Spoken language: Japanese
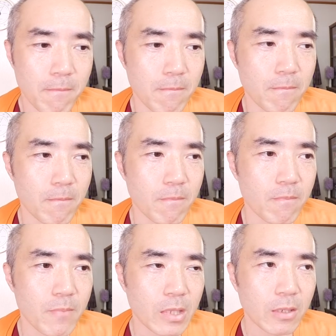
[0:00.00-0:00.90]
う
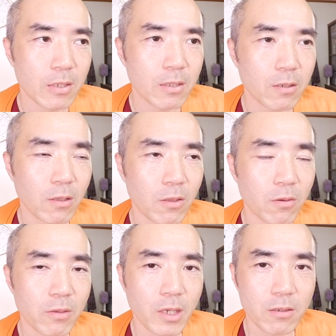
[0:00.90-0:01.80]
ん、ってことは
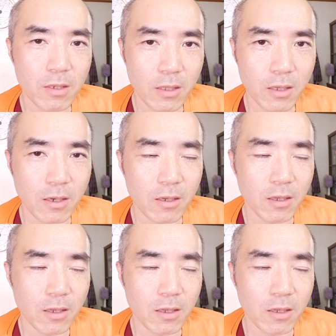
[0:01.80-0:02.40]
農薬かな